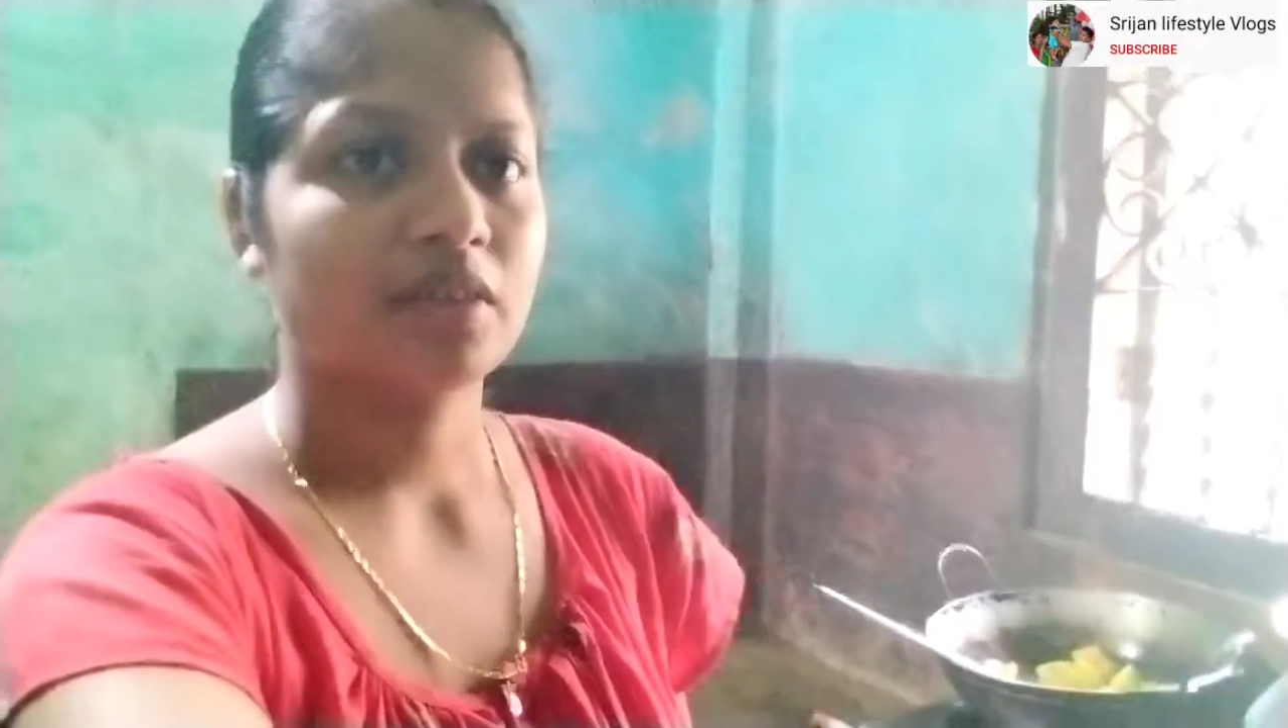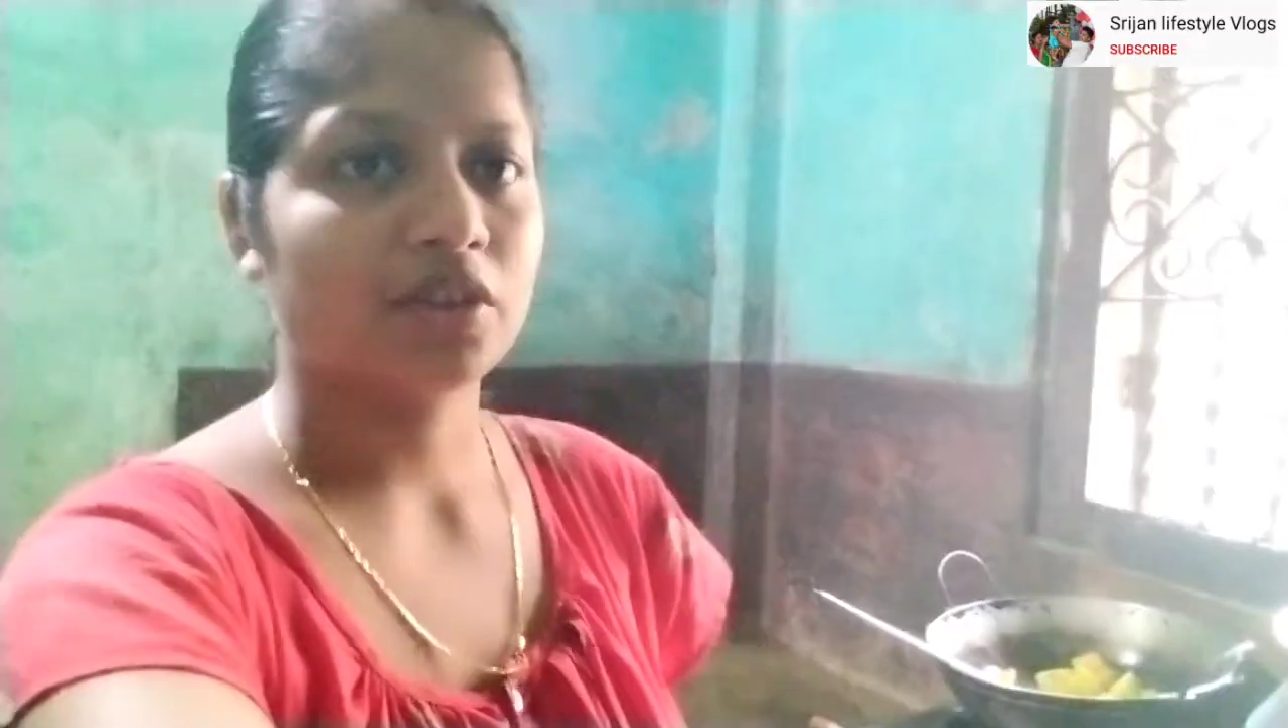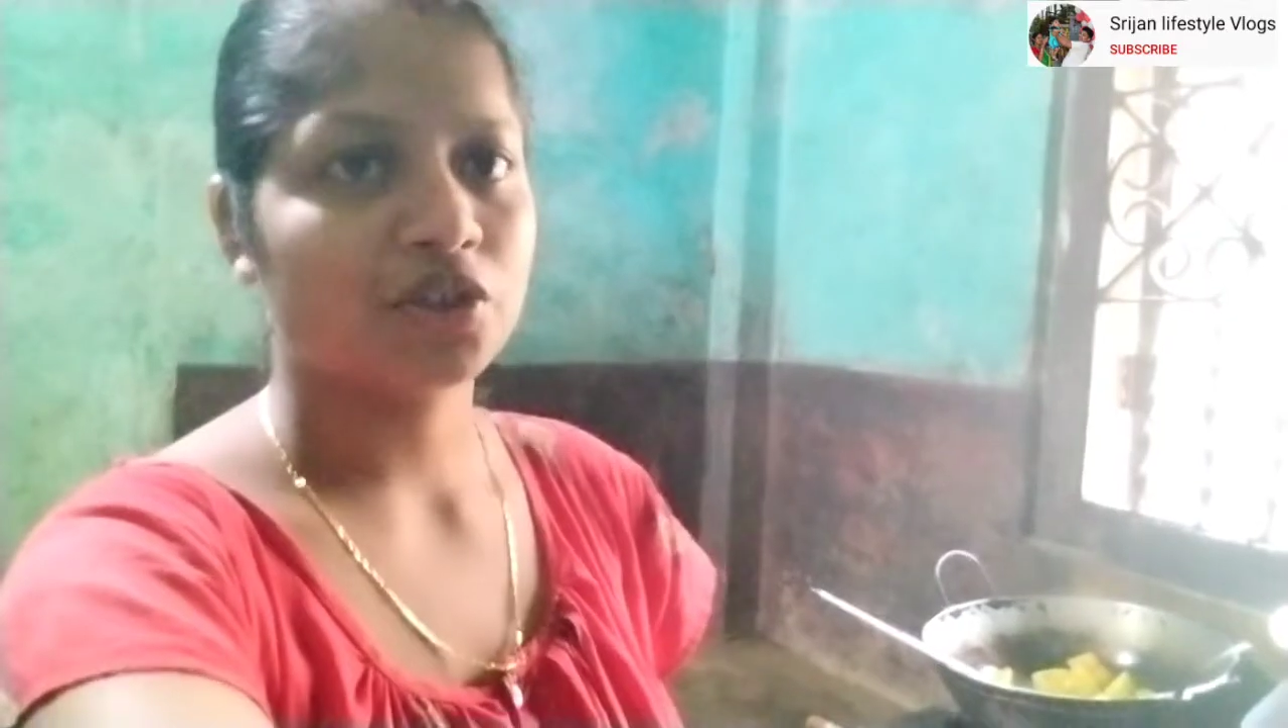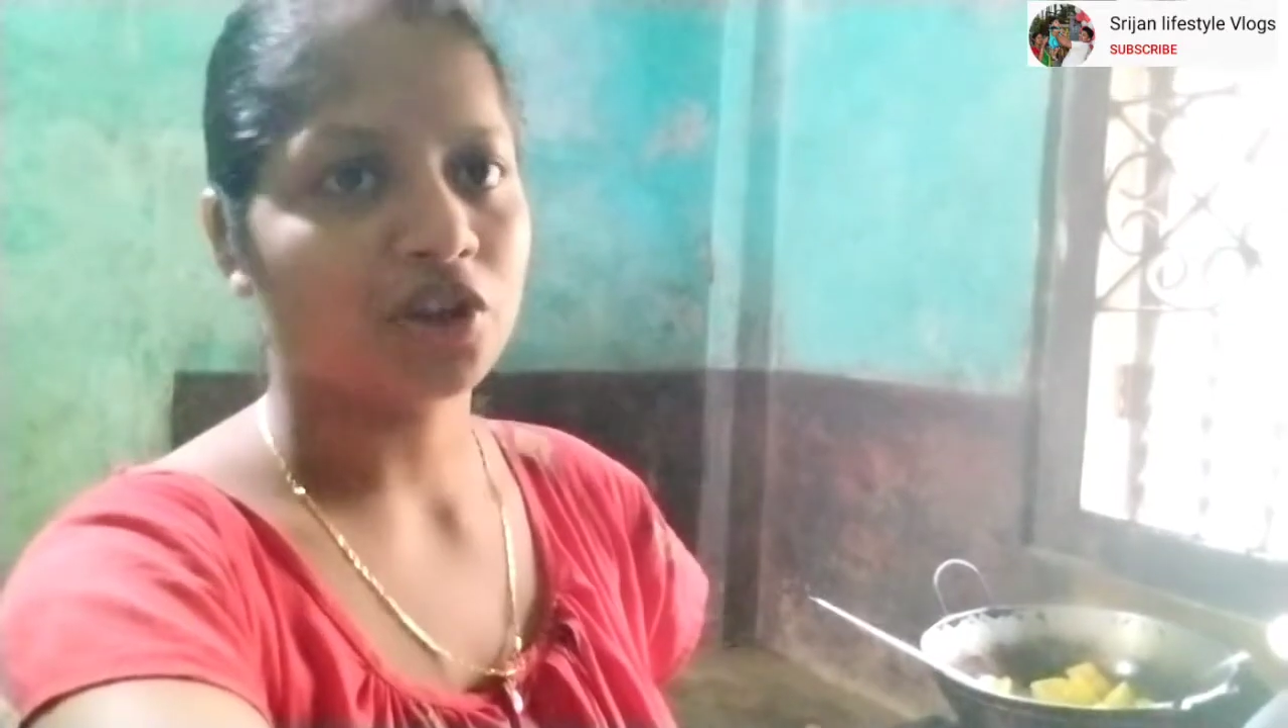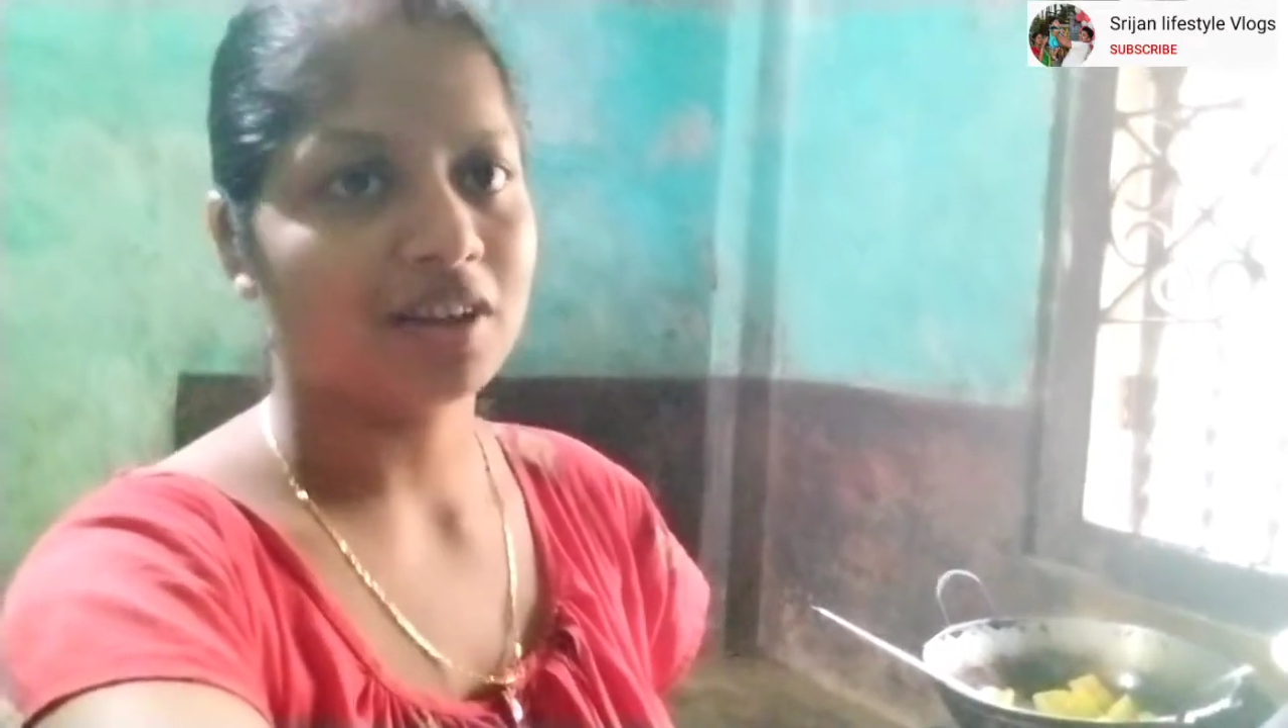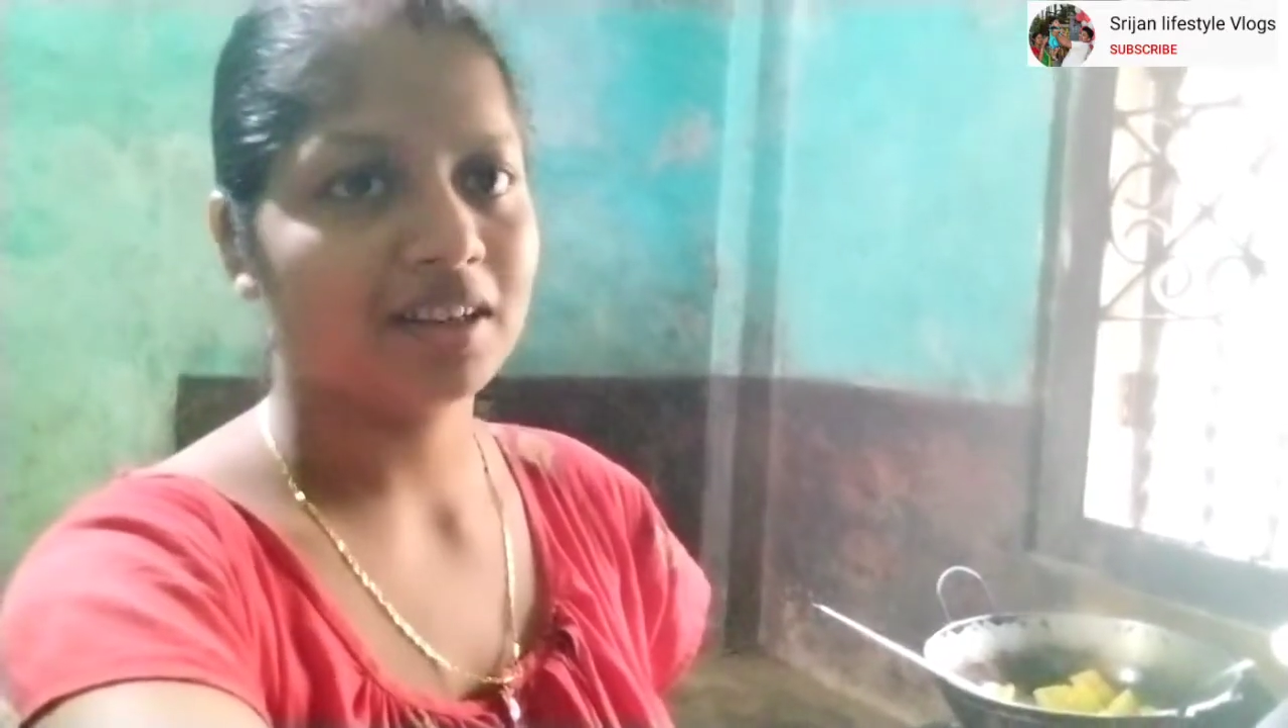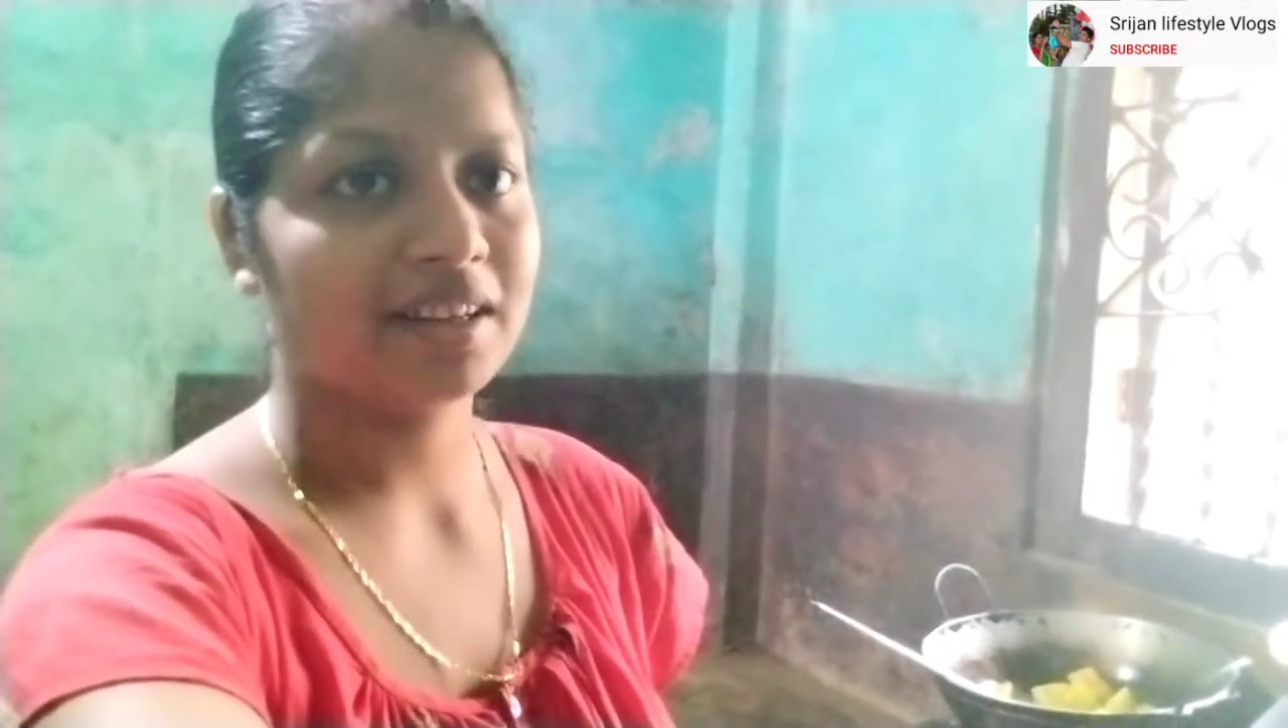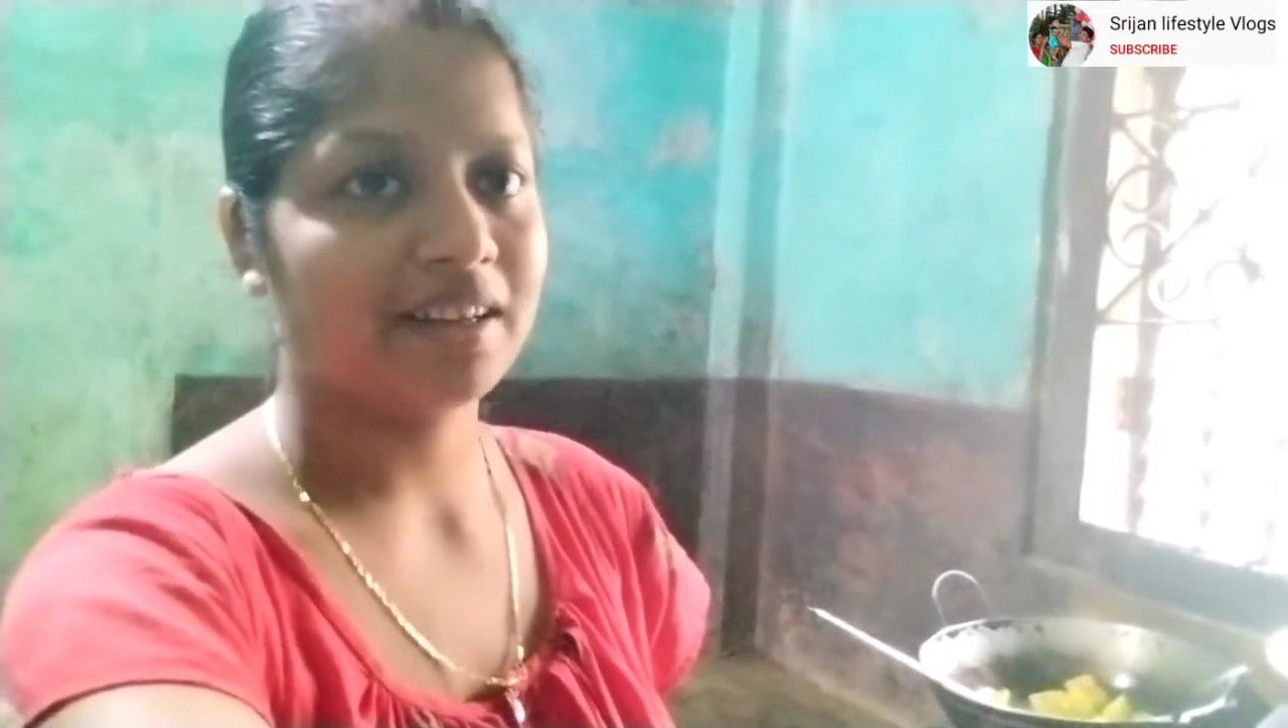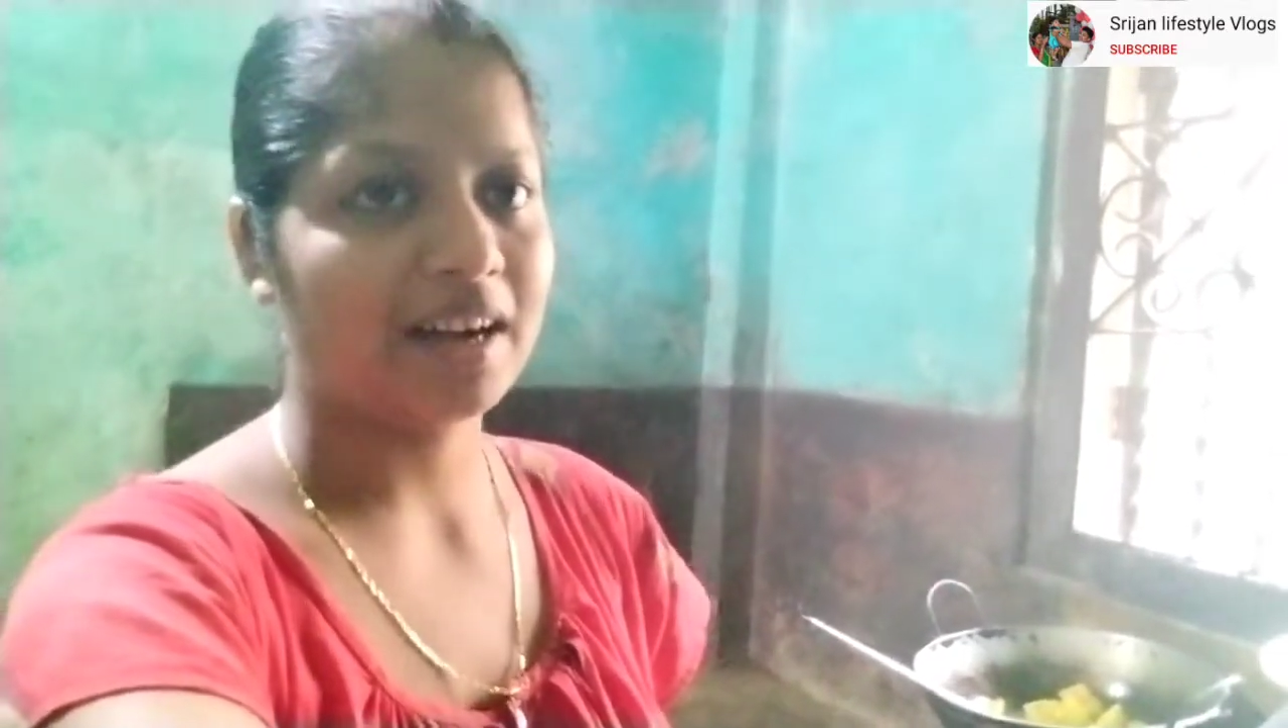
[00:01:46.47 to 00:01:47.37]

তো সকালকার